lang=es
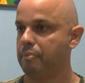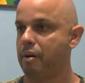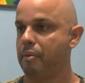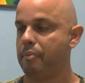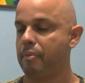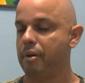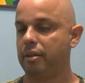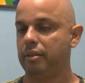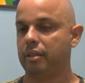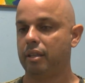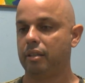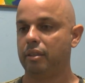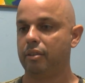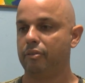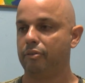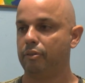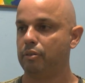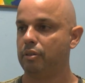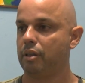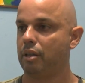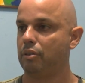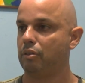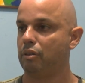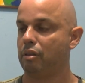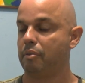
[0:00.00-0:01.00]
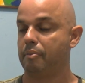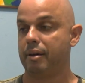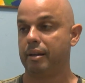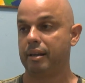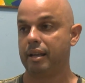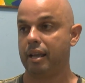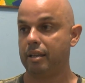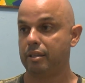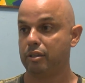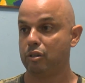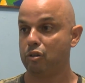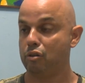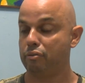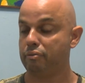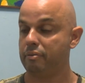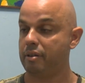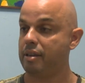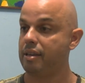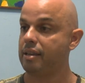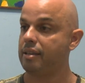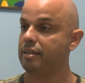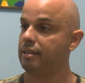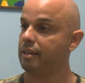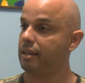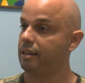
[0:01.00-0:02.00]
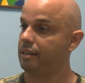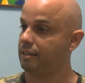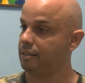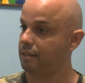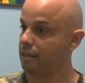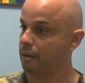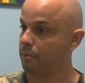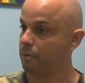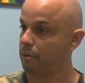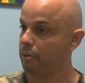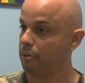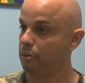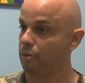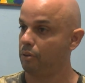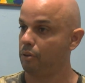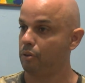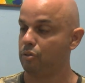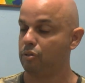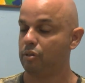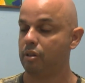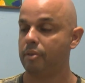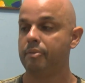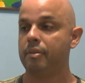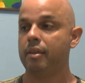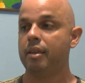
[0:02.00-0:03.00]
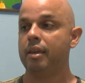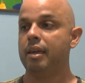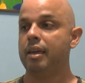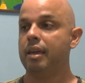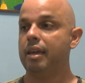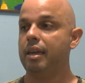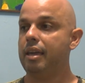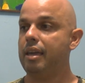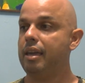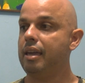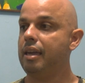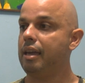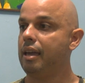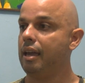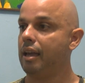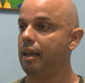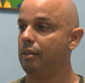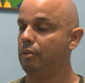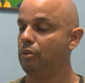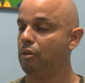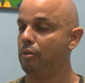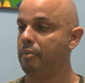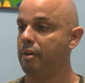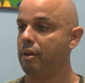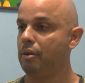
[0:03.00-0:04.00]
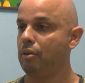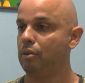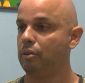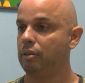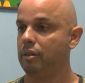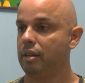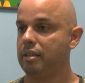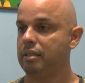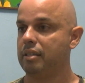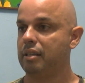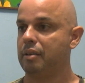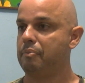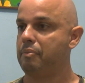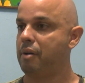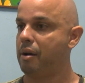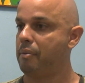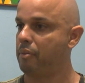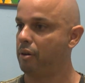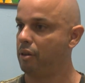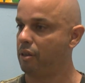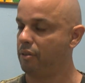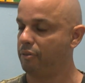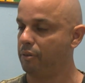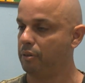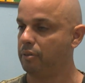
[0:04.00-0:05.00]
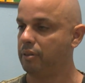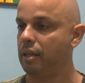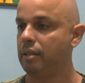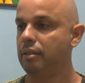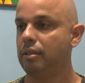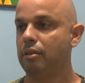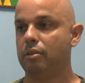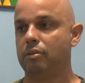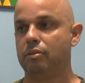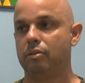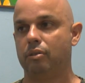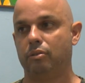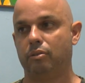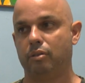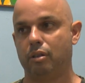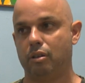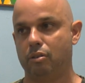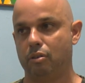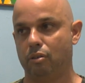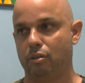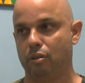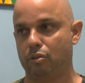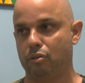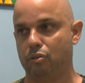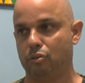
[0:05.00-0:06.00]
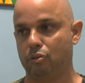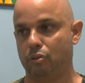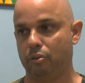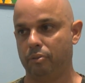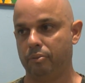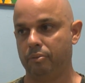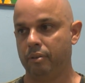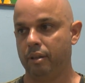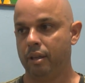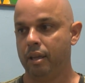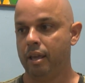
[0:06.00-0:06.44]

Vamos a estar disfrutando de Mariachi Los Reyes el sábado 12 y el domingo 13 vamos a disfrutar de los norteños del sur.